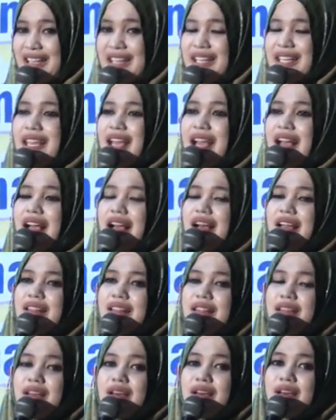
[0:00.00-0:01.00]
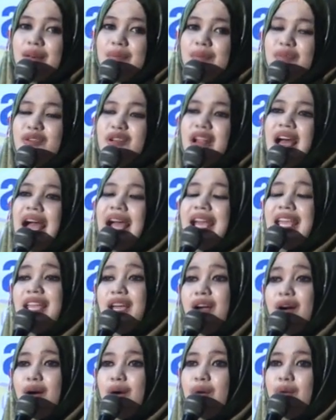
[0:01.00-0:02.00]
Ya Allah, mulai
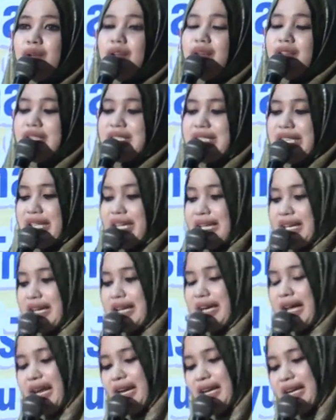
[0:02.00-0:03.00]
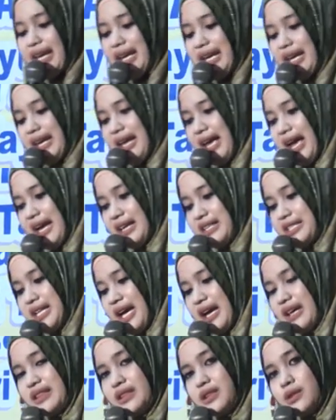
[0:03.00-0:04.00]
yuk kulon jenengan nek
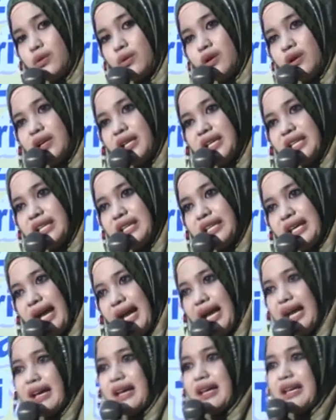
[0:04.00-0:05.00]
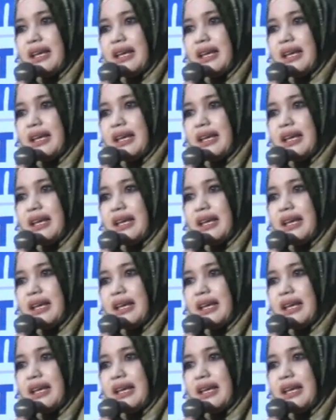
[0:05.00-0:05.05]
gadah duriyah.